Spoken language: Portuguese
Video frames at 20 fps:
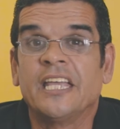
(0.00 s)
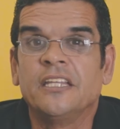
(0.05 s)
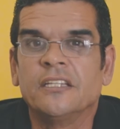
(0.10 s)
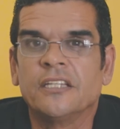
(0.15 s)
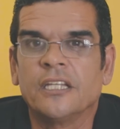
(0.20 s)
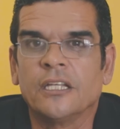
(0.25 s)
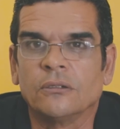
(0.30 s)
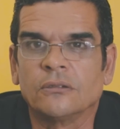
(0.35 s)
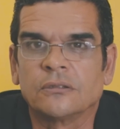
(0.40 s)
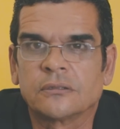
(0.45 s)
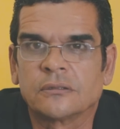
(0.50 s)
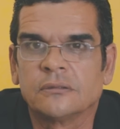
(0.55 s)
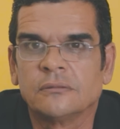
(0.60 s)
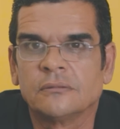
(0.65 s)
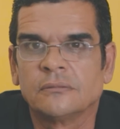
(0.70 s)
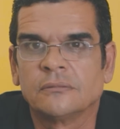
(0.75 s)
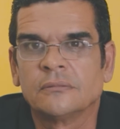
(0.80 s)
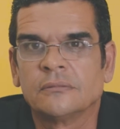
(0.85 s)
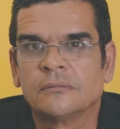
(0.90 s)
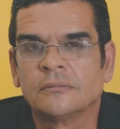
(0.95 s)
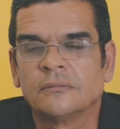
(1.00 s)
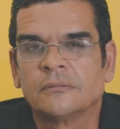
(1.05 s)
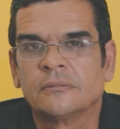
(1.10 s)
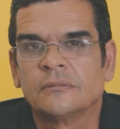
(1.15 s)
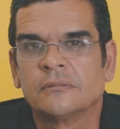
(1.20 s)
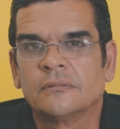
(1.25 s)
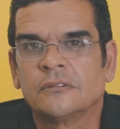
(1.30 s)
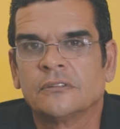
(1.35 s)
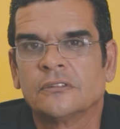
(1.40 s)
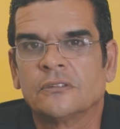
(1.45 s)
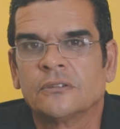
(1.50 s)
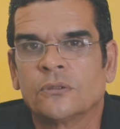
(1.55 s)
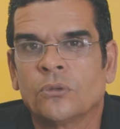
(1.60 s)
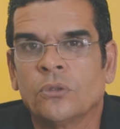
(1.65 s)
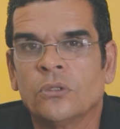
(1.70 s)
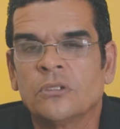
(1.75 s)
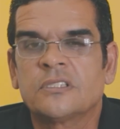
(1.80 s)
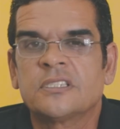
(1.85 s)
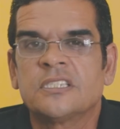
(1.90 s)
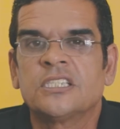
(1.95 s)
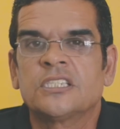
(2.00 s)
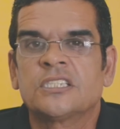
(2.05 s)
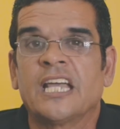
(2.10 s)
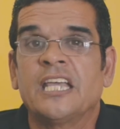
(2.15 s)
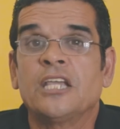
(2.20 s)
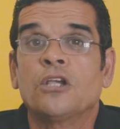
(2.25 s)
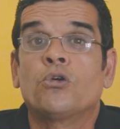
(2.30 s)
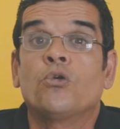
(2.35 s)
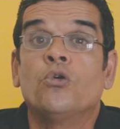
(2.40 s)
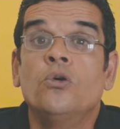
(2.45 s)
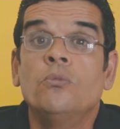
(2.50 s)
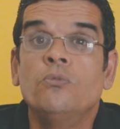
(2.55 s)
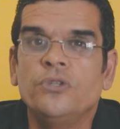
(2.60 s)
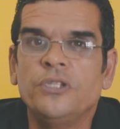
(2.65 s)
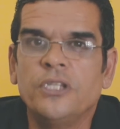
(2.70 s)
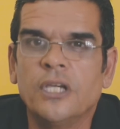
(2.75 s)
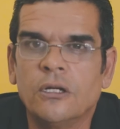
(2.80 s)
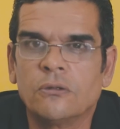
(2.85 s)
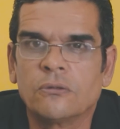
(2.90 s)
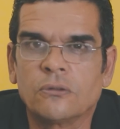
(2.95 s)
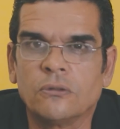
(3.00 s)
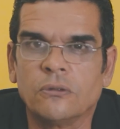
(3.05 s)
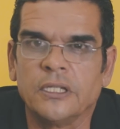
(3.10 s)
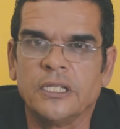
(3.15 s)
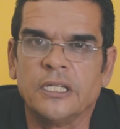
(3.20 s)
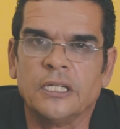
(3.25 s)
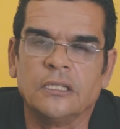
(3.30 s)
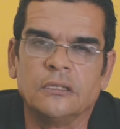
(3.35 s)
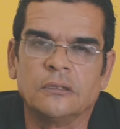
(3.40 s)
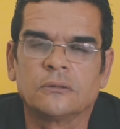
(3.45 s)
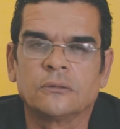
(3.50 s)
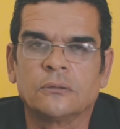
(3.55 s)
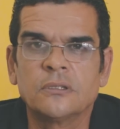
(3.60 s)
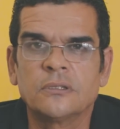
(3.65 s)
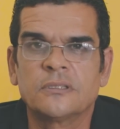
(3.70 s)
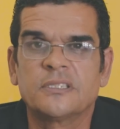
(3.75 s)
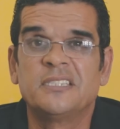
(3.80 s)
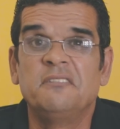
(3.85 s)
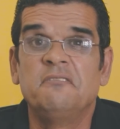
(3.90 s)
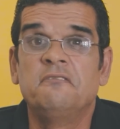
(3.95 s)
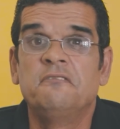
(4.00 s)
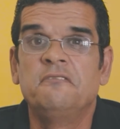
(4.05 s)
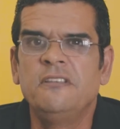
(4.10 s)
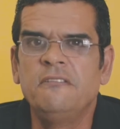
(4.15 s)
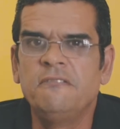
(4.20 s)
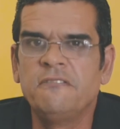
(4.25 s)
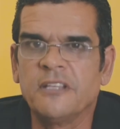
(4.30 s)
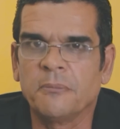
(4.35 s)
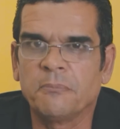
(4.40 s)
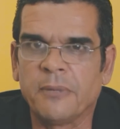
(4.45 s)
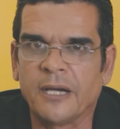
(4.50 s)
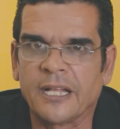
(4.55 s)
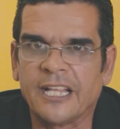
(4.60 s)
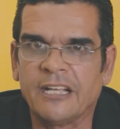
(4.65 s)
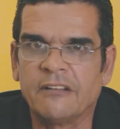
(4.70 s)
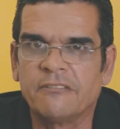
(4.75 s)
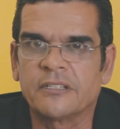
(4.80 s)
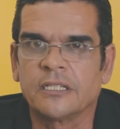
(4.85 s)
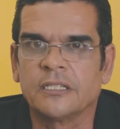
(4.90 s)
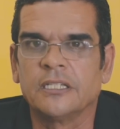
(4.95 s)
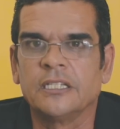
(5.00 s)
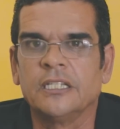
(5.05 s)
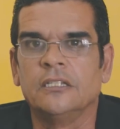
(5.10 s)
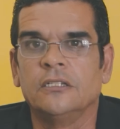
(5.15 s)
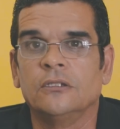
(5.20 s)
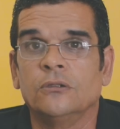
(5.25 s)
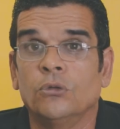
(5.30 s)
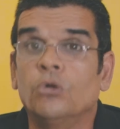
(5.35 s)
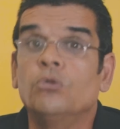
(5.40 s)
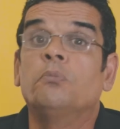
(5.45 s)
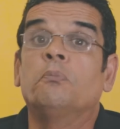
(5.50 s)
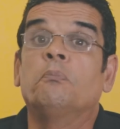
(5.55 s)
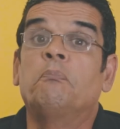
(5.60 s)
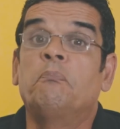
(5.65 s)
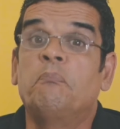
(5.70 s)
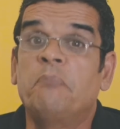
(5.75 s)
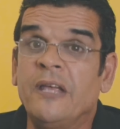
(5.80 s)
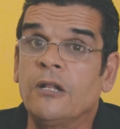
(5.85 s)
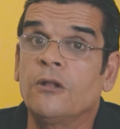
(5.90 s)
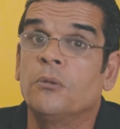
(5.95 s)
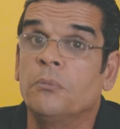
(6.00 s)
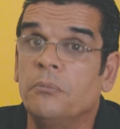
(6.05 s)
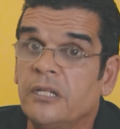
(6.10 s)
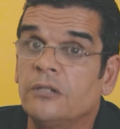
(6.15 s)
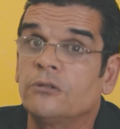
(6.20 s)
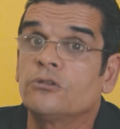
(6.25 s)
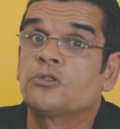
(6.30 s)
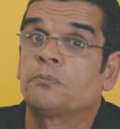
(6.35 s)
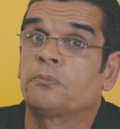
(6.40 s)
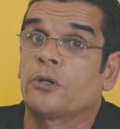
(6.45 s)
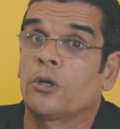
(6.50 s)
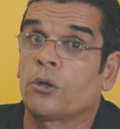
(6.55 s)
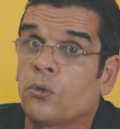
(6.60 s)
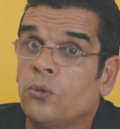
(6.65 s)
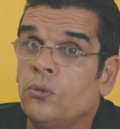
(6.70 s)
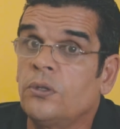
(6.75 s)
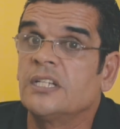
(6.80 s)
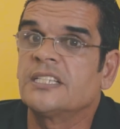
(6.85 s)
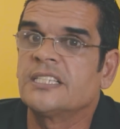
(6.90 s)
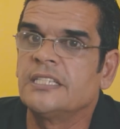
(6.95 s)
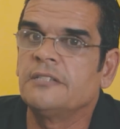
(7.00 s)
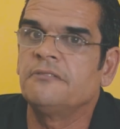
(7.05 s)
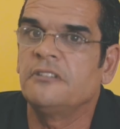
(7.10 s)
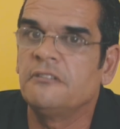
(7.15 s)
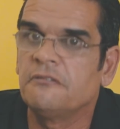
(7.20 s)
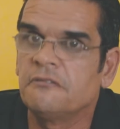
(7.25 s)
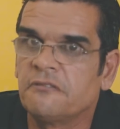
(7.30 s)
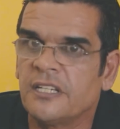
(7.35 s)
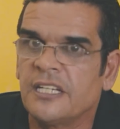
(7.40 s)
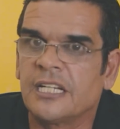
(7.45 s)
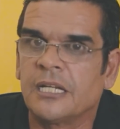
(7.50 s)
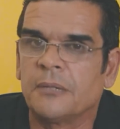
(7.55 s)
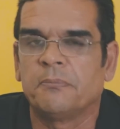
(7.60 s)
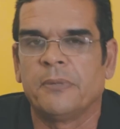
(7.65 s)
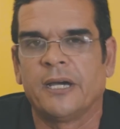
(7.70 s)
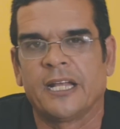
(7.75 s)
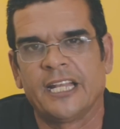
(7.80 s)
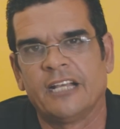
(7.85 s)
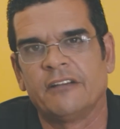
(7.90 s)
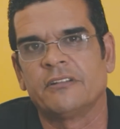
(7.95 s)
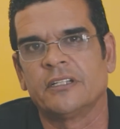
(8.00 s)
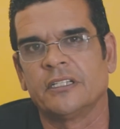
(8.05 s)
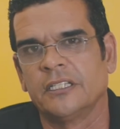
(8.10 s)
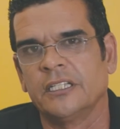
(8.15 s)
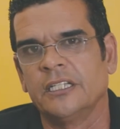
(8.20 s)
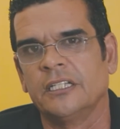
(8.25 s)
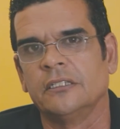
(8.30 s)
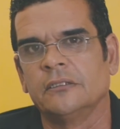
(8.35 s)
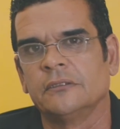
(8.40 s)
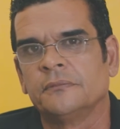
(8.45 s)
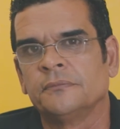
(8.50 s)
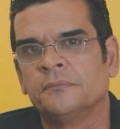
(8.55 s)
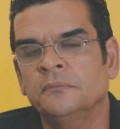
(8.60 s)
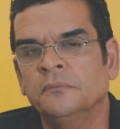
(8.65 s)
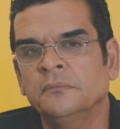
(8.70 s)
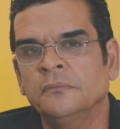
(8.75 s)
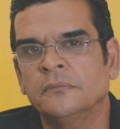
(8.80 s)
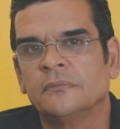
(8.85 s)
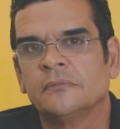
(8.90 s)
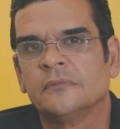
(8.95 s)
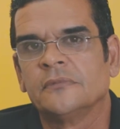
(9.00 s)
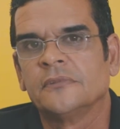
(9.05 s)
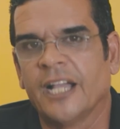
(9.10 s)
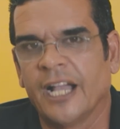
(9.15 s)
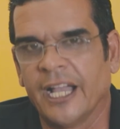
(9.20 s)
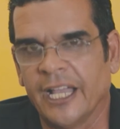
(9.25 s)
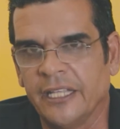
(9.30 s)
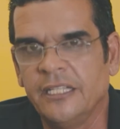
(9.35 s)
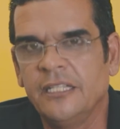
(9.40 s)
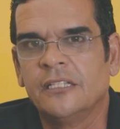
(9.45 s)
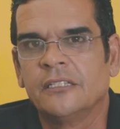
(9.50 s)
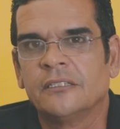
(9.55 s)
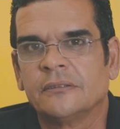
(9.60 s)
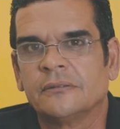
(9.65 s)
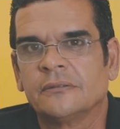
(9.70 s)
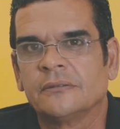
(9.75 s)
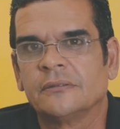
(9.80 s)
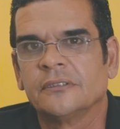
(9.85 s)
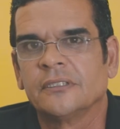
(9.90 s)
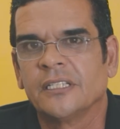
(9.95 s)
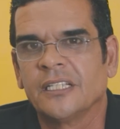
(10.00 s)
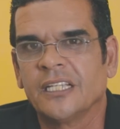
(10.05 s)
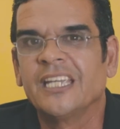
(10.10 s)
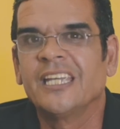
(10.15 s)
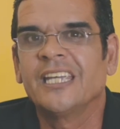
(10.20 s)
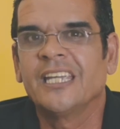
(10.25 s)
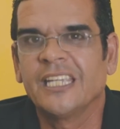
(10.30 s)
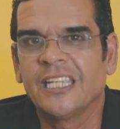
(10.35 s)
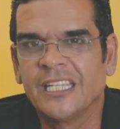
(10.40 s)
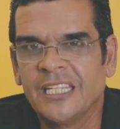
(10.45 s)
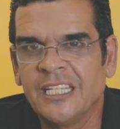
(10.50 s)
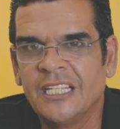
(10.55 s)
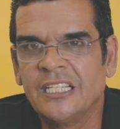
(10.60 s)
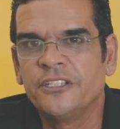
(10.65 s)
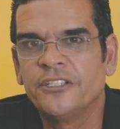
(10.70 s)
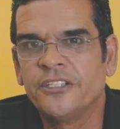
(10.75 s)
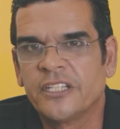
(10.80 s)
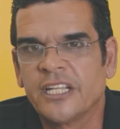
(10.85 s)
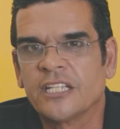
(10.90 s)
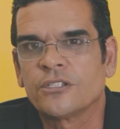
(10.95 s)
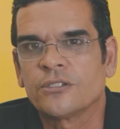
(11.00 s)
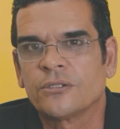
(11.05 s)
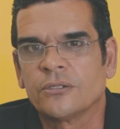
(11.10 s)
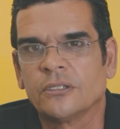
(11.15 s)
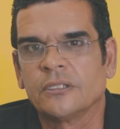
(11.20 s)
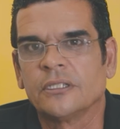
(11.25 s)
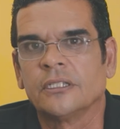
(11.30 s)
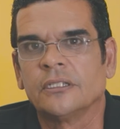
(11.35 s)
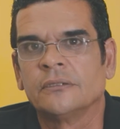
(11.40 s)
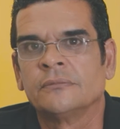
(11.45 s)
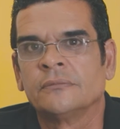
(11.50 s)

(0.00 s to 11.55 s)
em Deus, quando se está em comunhão com Ele, quando se vive a palavra dele, ou pelo menos procura se viver a palavra dele, aí Ele direciona,